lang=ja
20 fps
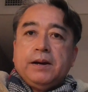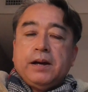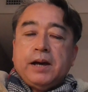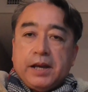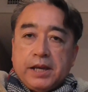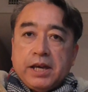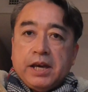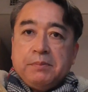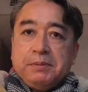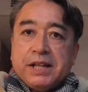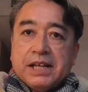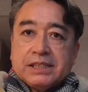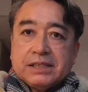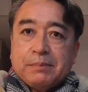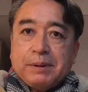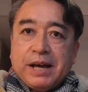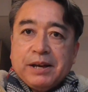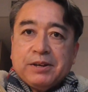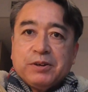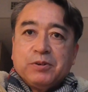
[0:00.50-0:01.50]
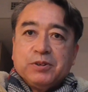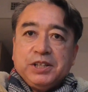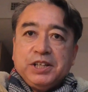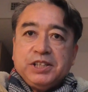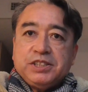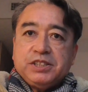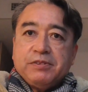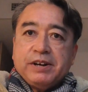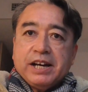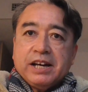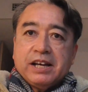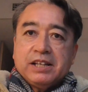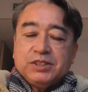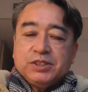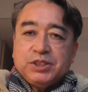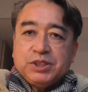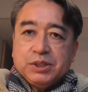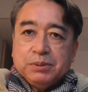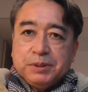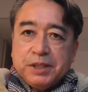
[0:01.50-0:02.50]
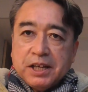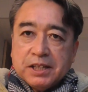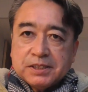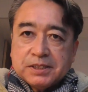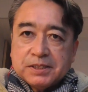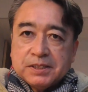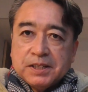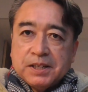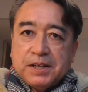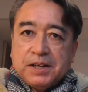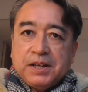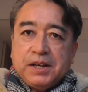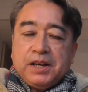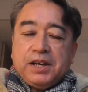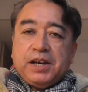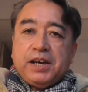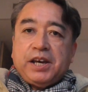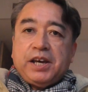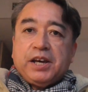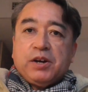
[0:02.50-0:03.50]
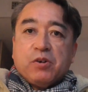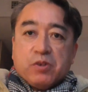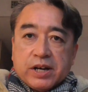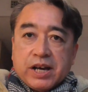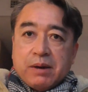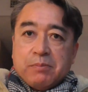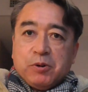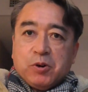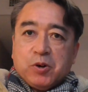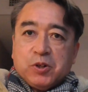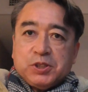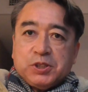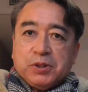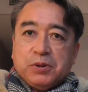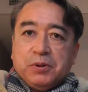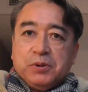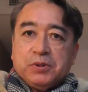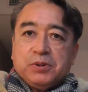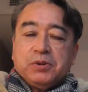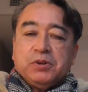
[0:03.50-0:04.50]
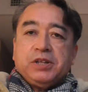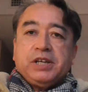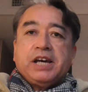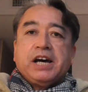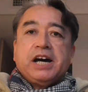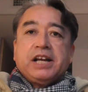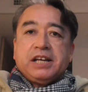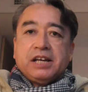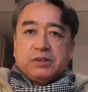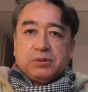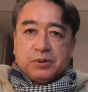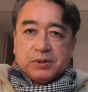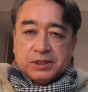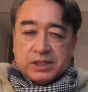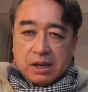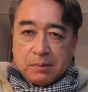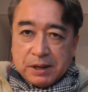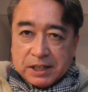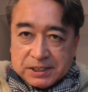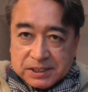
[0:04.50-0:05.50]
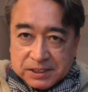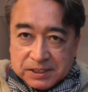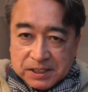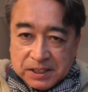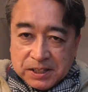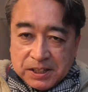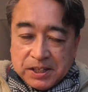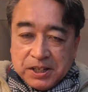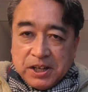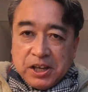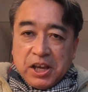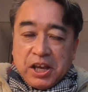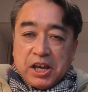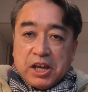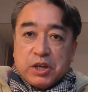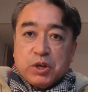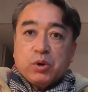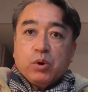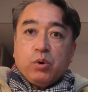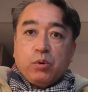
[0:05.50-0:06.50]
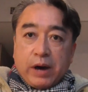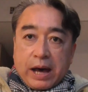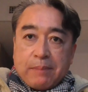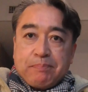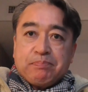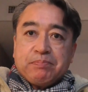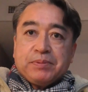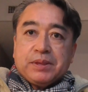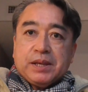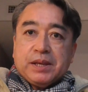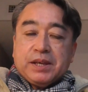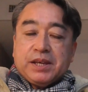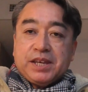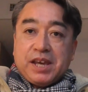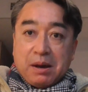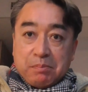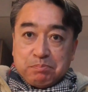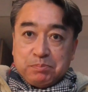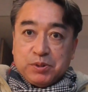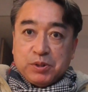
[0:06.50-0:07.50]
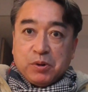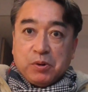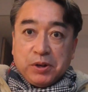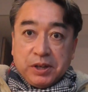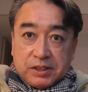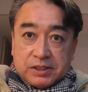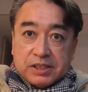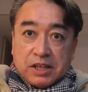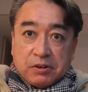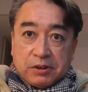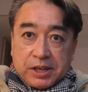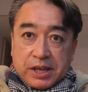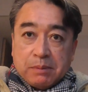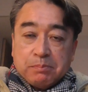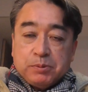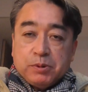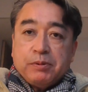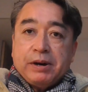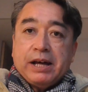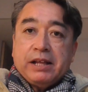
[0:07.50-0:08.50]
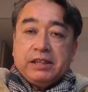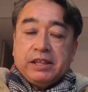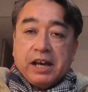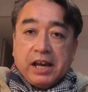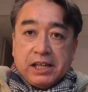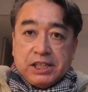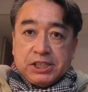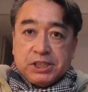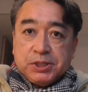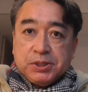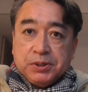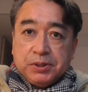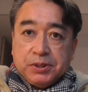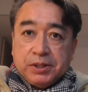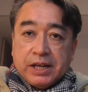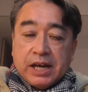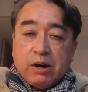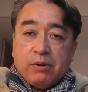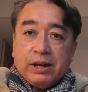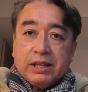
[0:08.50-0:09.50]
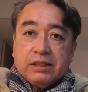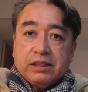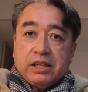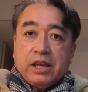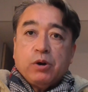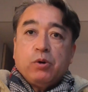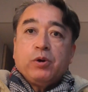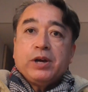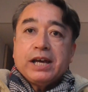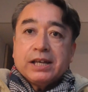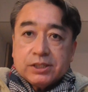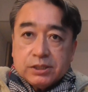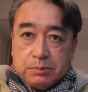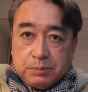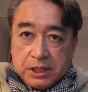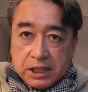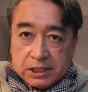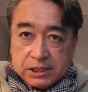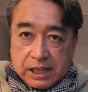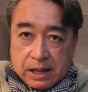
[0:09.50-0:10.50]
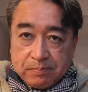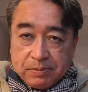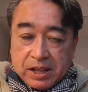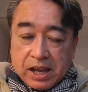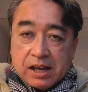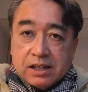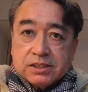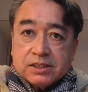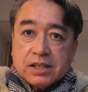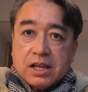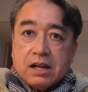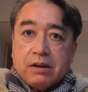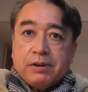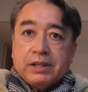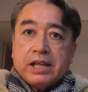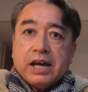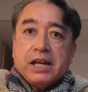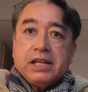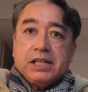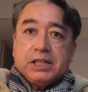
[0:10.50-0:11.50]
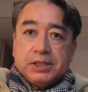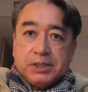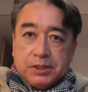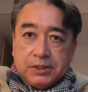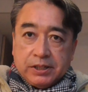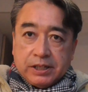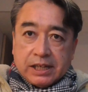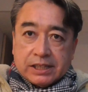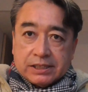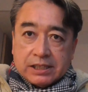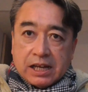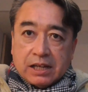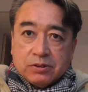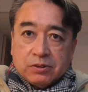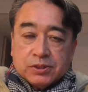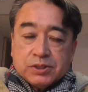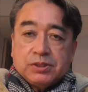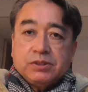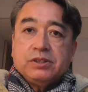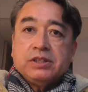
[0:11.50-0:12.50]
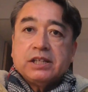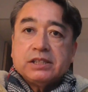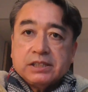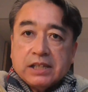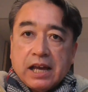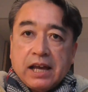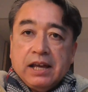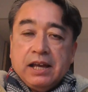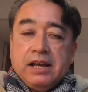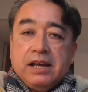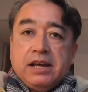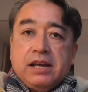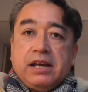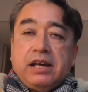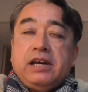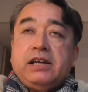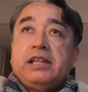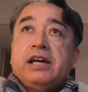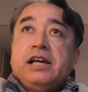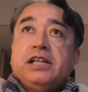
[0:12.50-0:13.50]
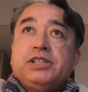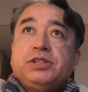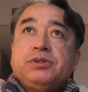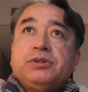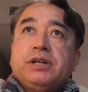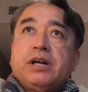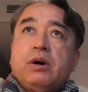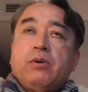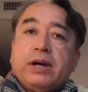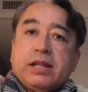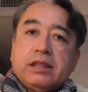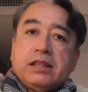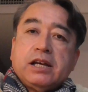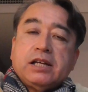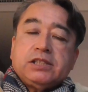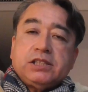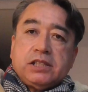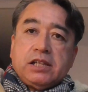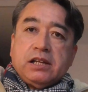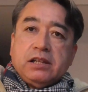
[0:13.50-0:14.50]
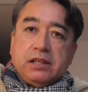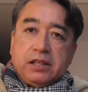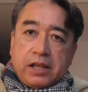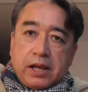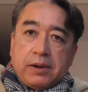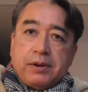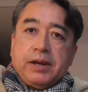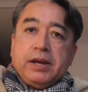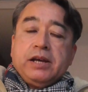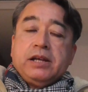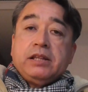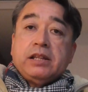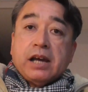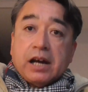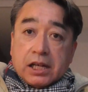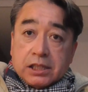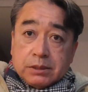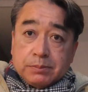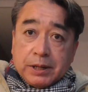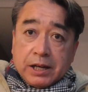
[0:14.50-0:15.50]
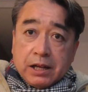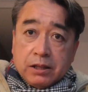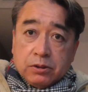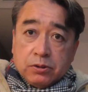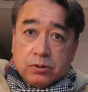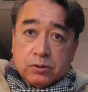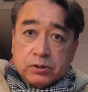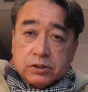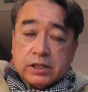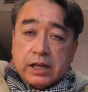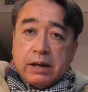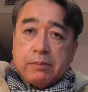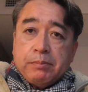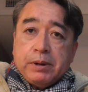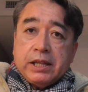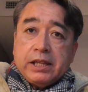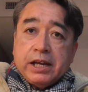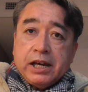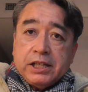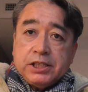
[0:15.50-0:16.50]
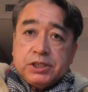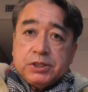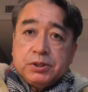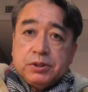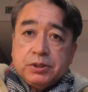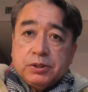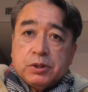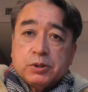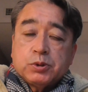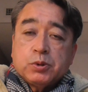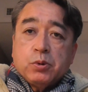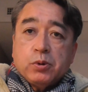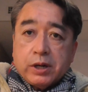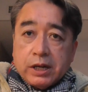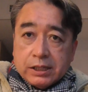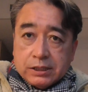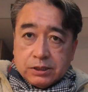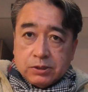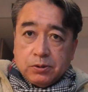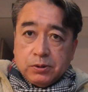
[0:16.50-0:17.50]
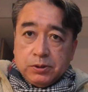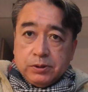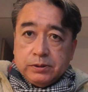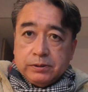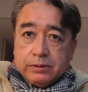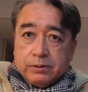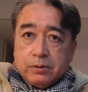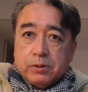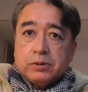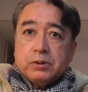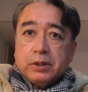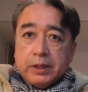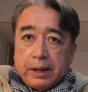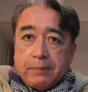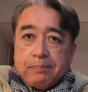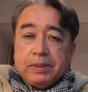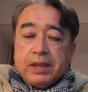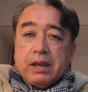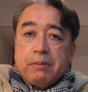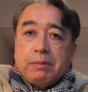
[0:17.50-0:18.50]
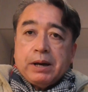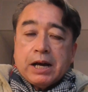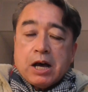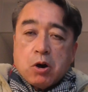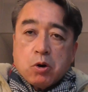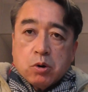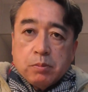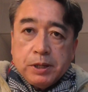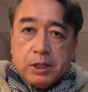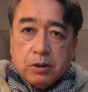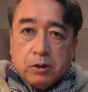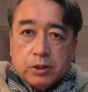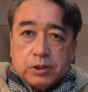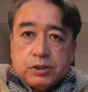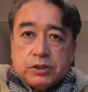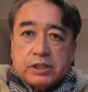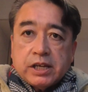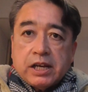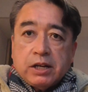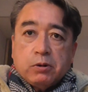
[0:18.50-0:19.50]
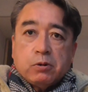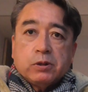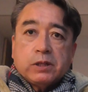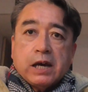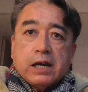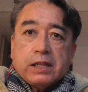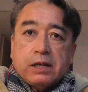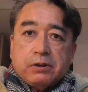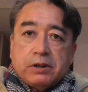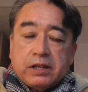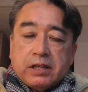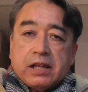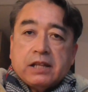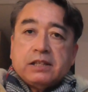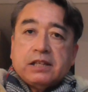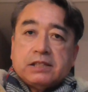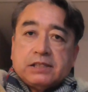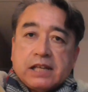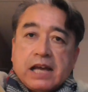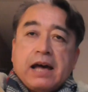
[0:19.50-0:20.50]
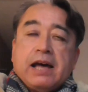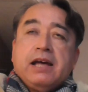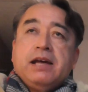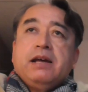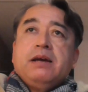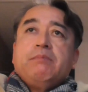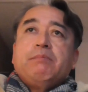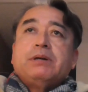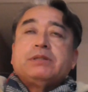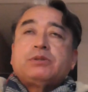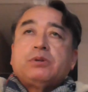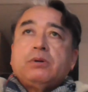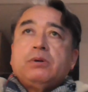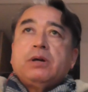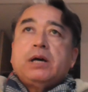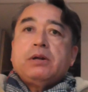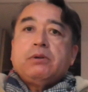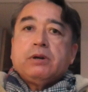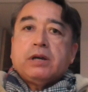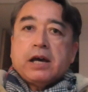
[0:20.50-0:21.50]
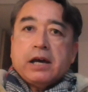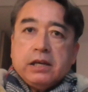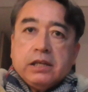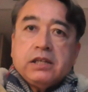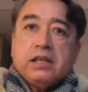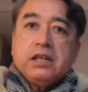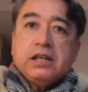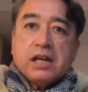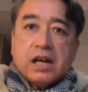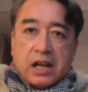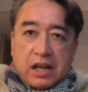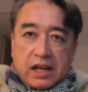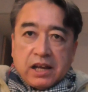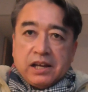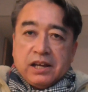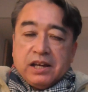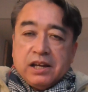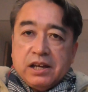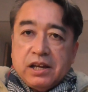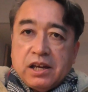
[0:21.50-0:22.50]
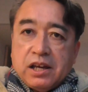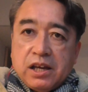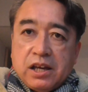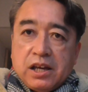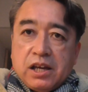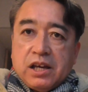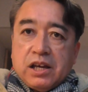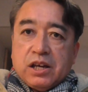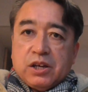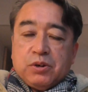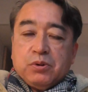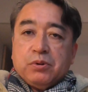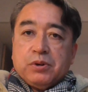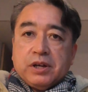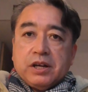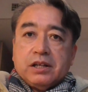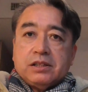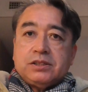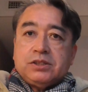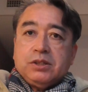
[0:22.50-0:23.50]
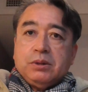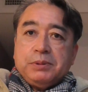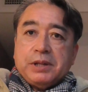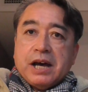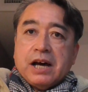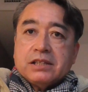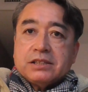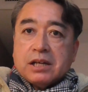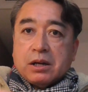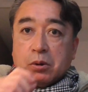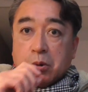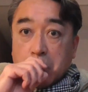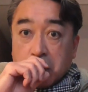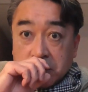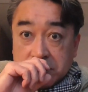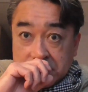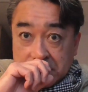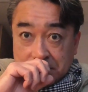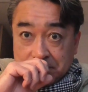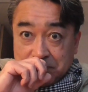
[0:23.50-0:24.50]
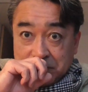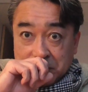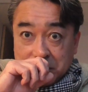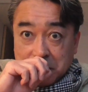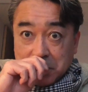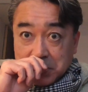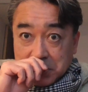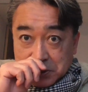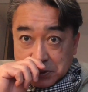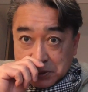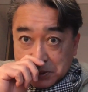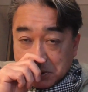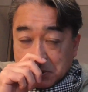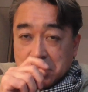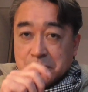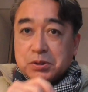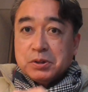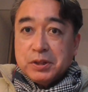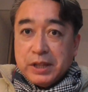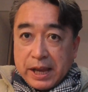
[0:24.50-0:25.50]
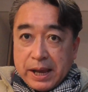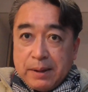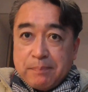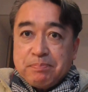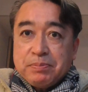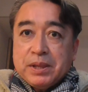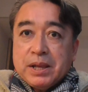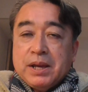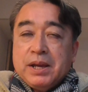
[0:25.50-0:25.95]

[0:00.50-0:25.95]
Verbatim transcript: はい、えー、皆様、こんにちは、カズチューブです、えー、今回もご視聴本当にありがとうございます。えー、今日は、キャンプ、オリックスさんのキャンプは第1クールが終わってお休みでした。明日からは第2クールがスタートするんですが、え第1クールが終わった時点で、中島監督が、まあ、第1クールの総括ということで、まあ、囲みの取材に答えてくれたんですが、まあ、そのあの解禁がね、え今日の月曜日の朝5時ということで、